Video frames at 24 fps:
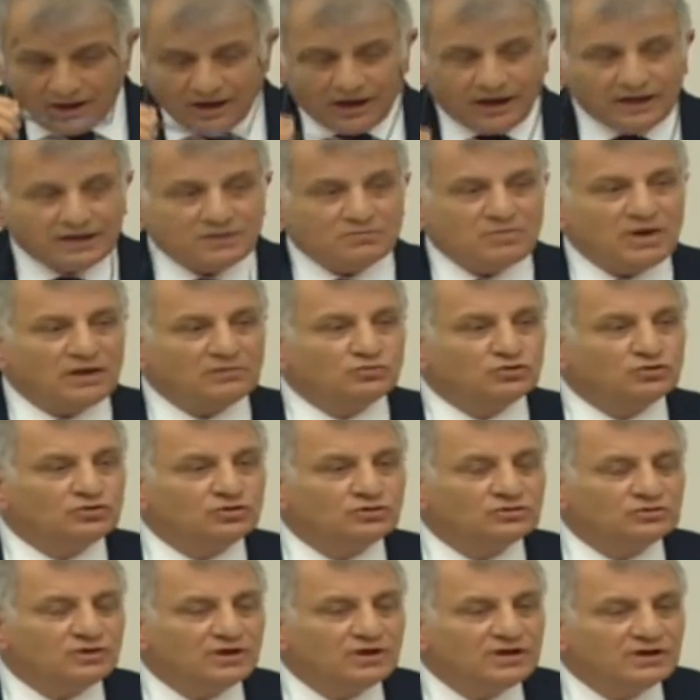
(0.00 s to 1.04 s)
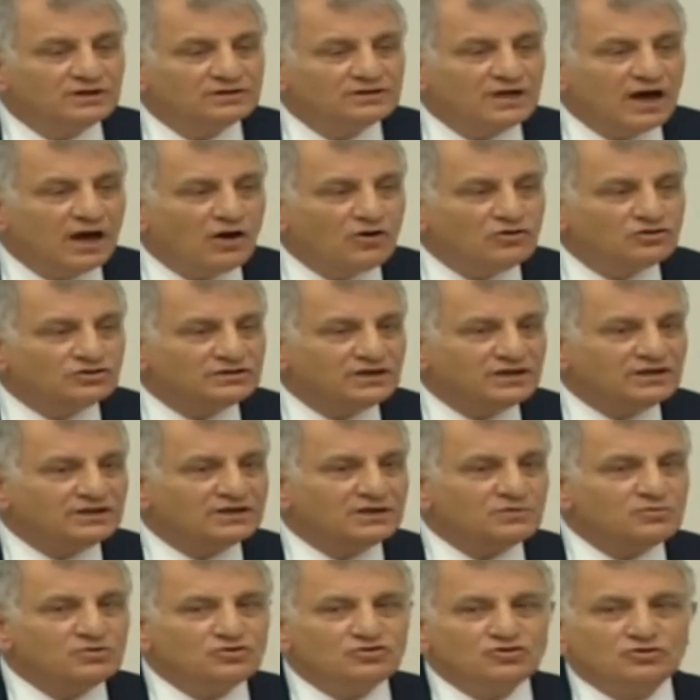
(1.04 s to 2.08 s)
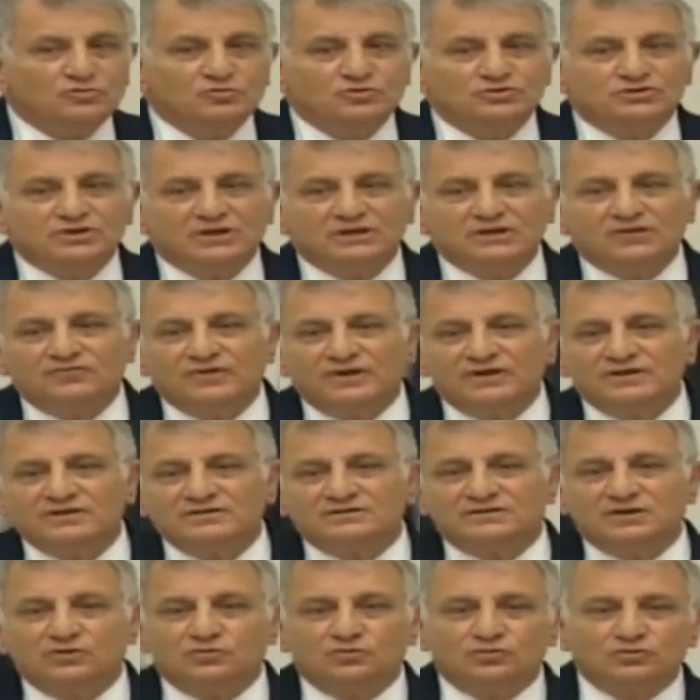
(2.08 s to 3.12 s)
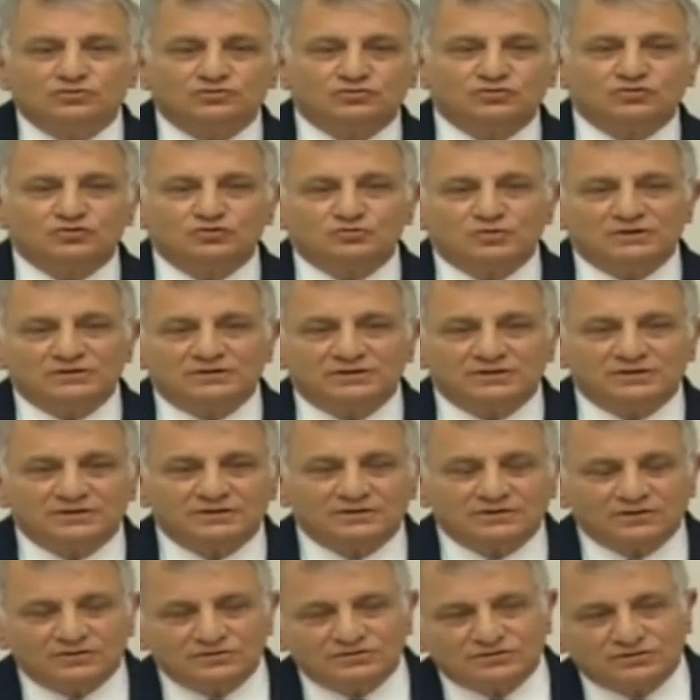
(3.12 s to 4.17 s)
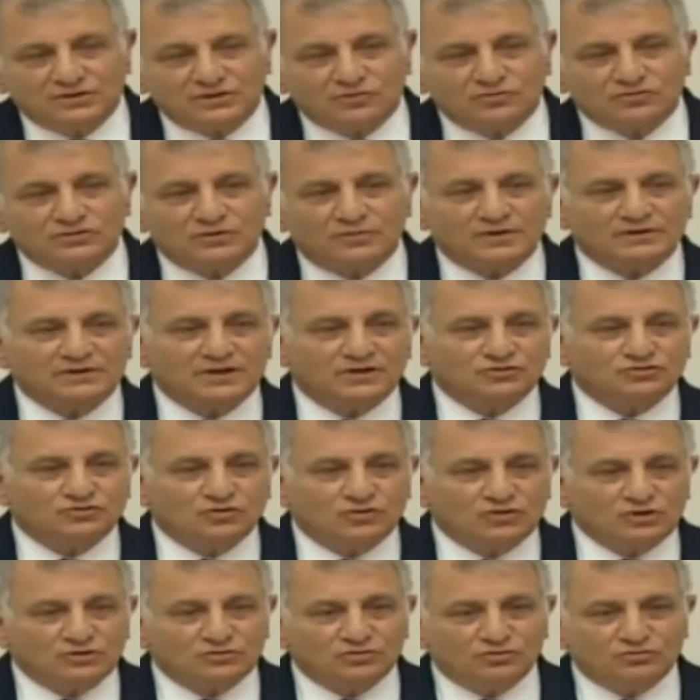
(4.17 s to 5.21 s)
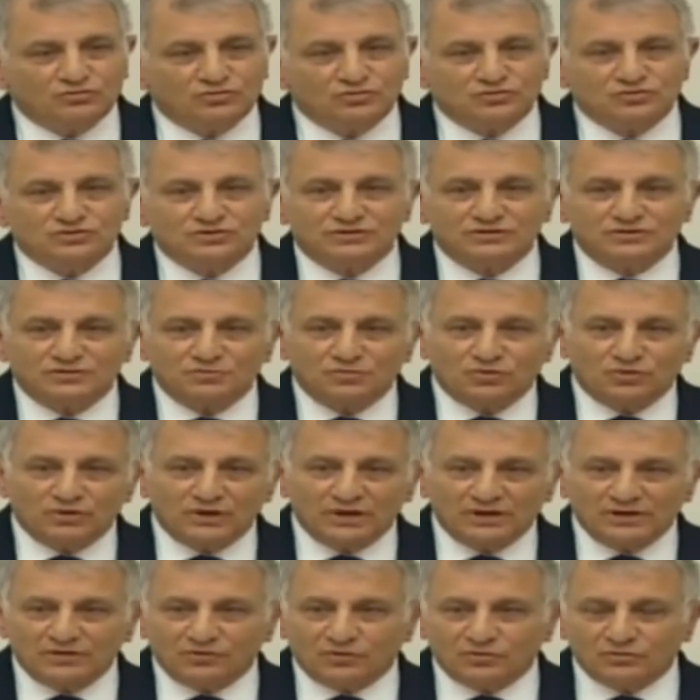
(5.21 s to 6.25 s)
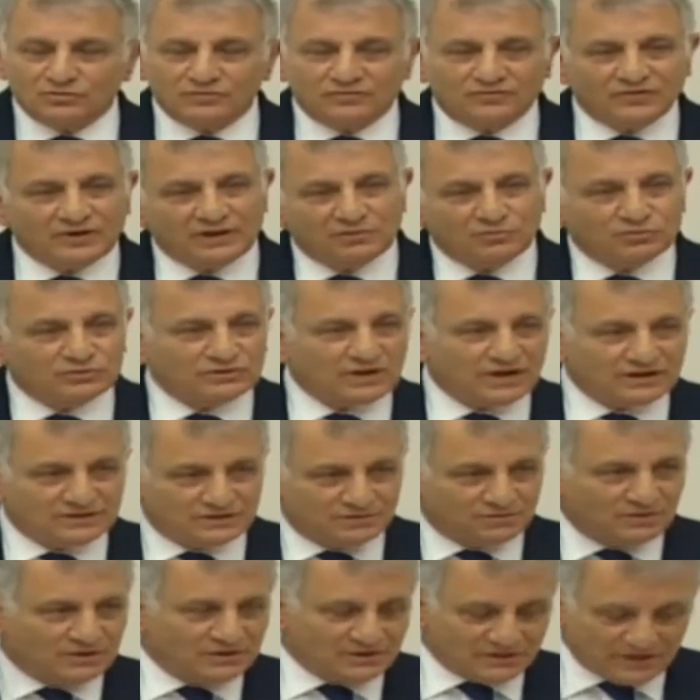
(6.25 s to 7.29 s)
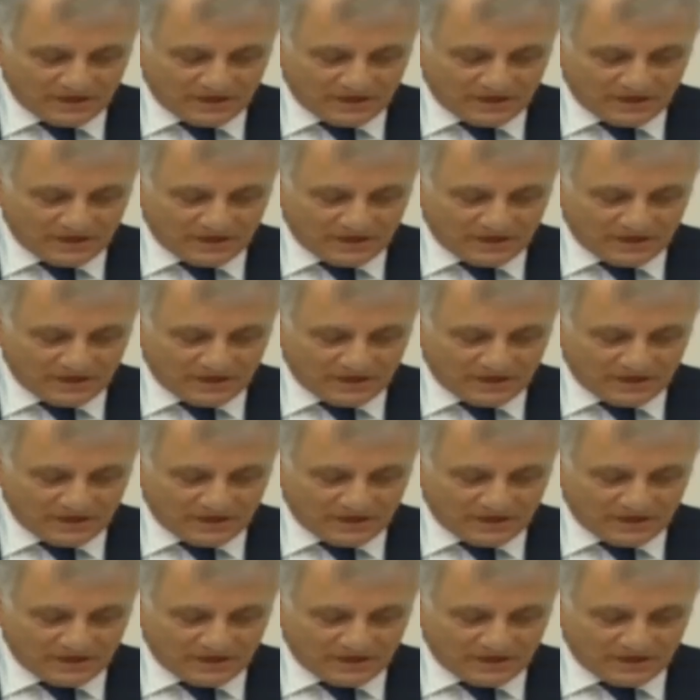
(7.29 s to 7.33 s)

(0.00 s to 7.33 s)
Hani ben bunun daha önce 2023 hedeflerinizde uydu uymadı, işte o zamanlar şöyle diyordunuz, şimdi böyle oldu falan bu tartışmaları